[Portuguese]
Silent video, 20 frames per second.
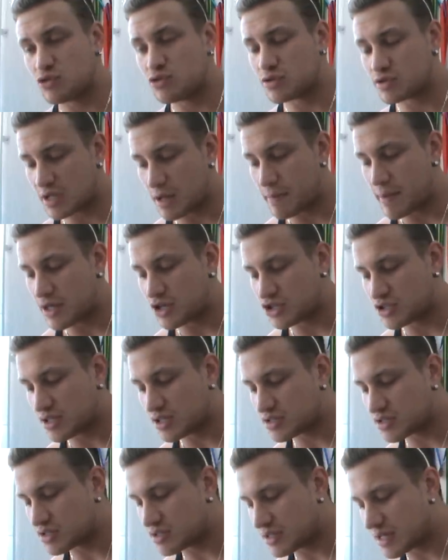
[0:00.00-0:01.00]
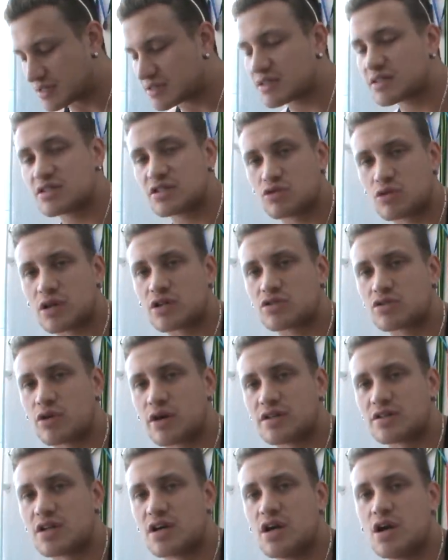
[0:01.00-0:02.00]
justamente nesses, nessas
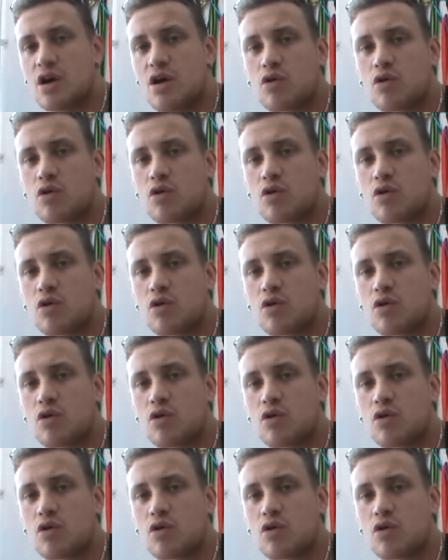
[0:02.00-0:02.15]
situações,